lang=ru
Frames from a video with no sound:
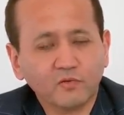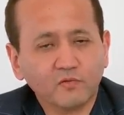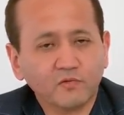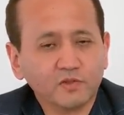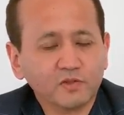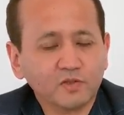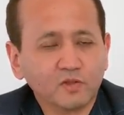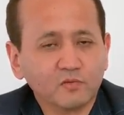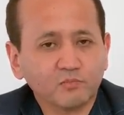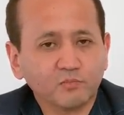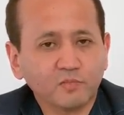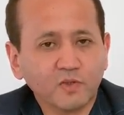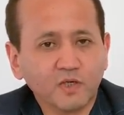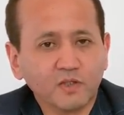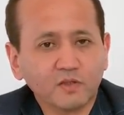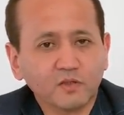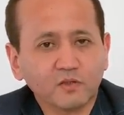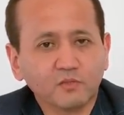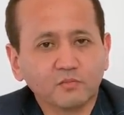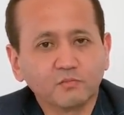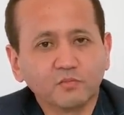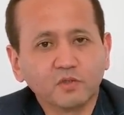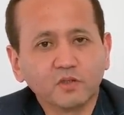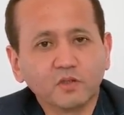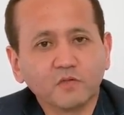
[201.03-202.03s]
В этот банк
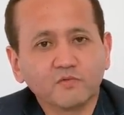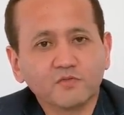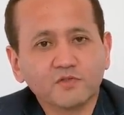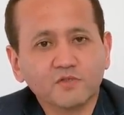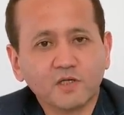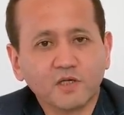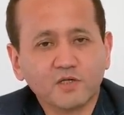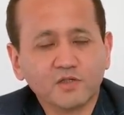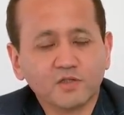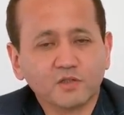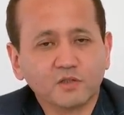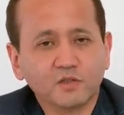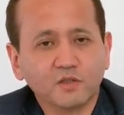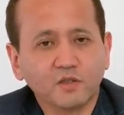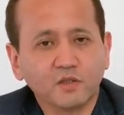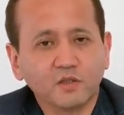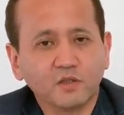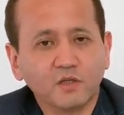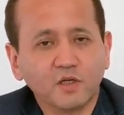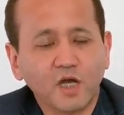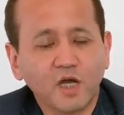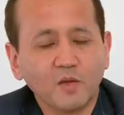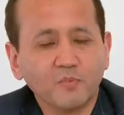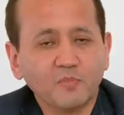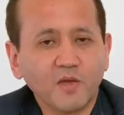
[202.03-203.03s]
было всажено,
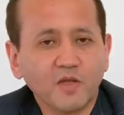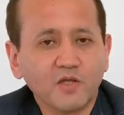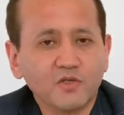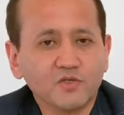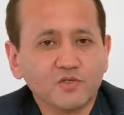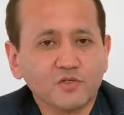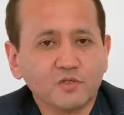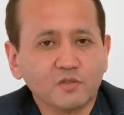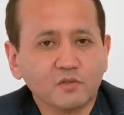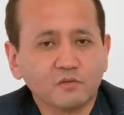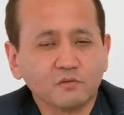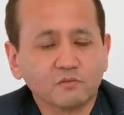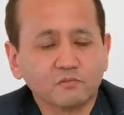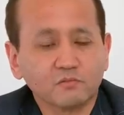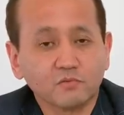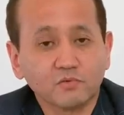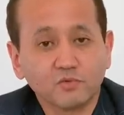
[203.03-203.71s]
опять же,